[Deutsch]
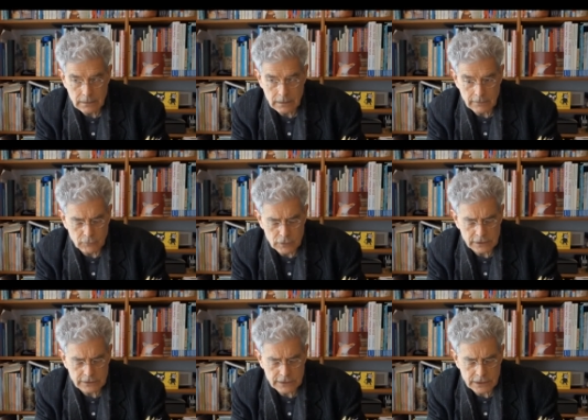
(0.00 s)
Er
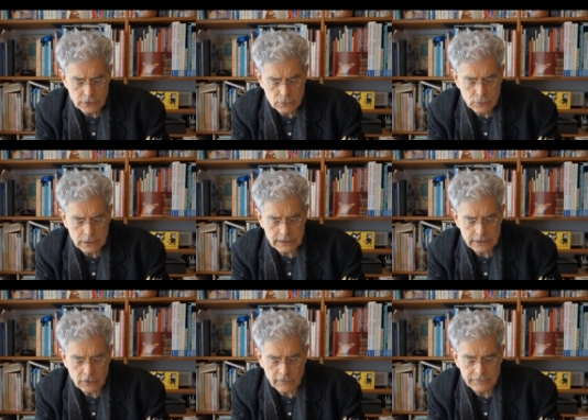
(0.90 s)
wunderte sich nur,
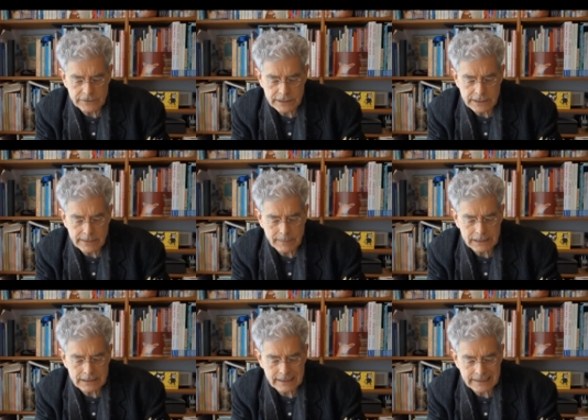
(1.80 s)
dass offensichtlich
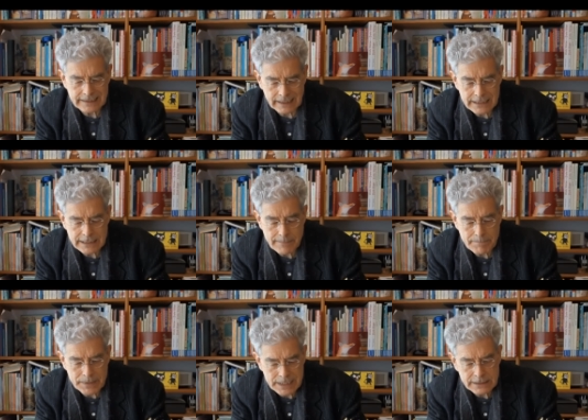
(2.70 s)
jemand das gleiche
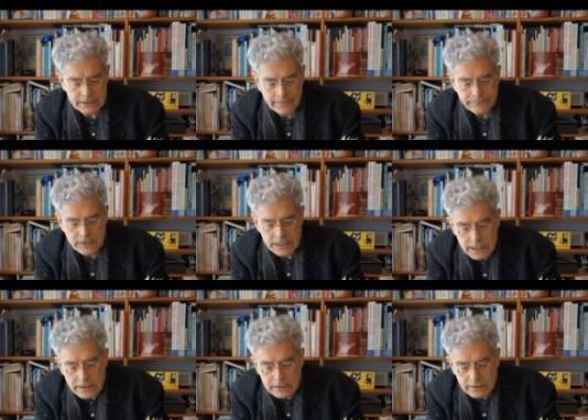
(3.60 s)
Bild
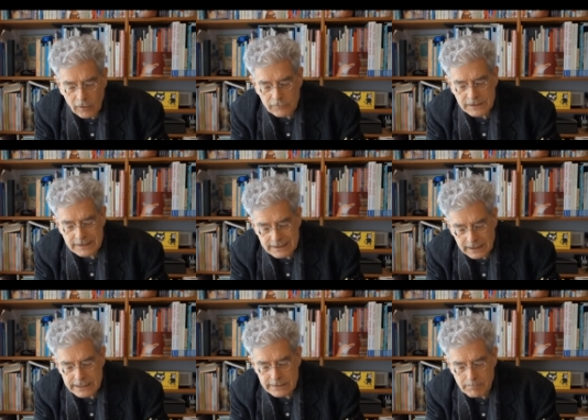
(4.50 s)
hinten auf den
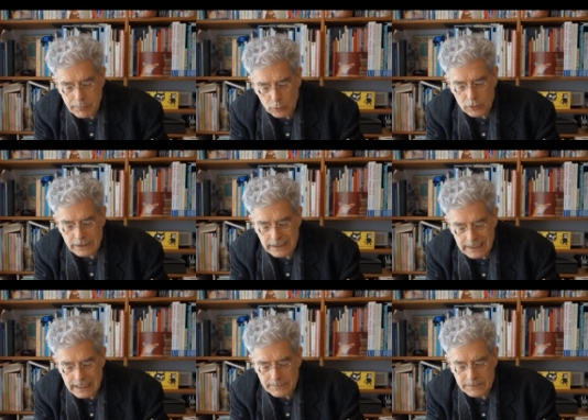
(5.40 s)
Zeichenblock
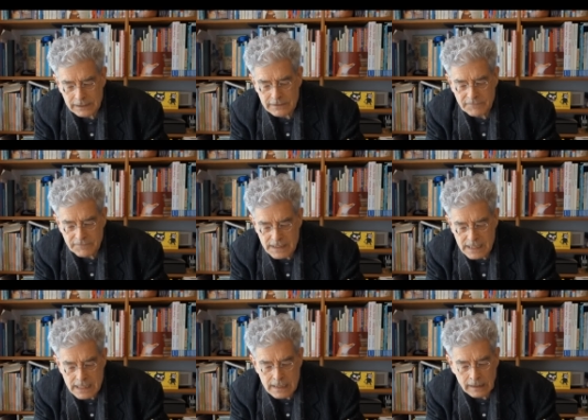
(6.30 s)
geklebt hatte wie
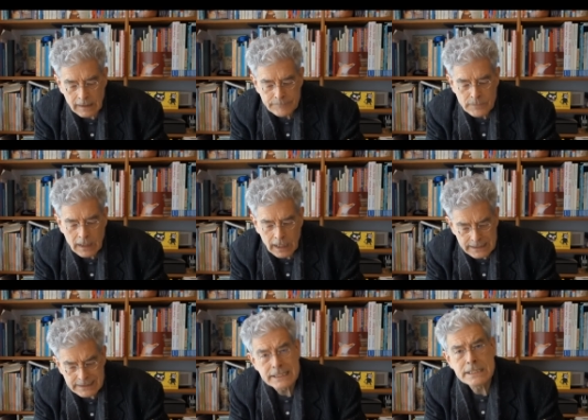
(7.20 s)
er,
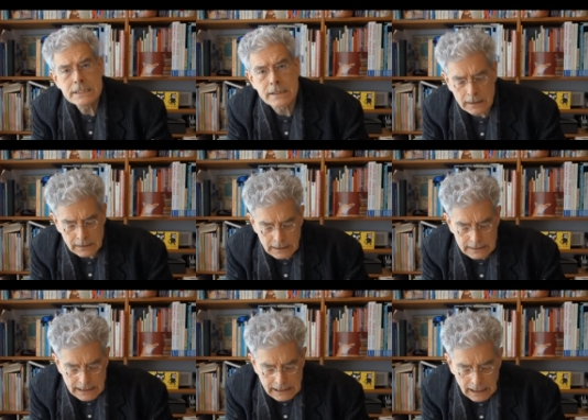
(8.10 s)
ein Tiger,
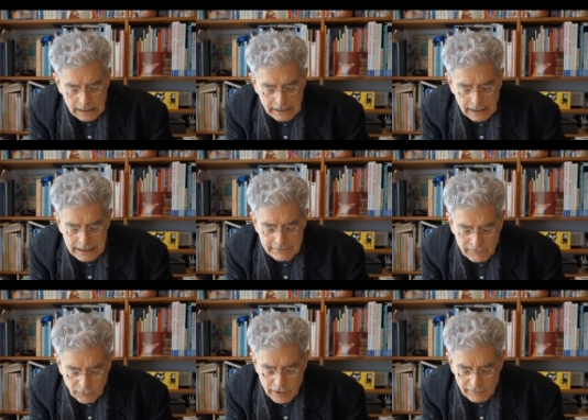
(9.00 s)
der gerade ein
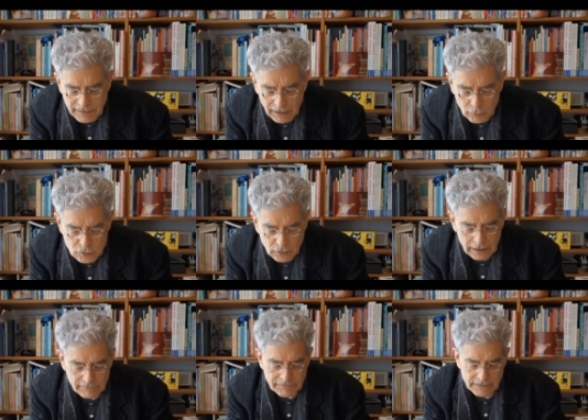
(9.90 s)
Feuerwehrauto
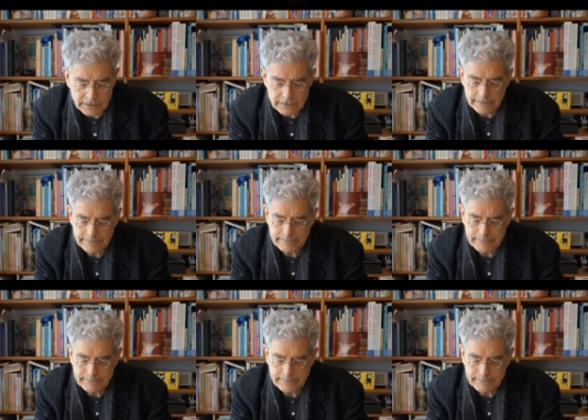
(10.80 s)
anfällt.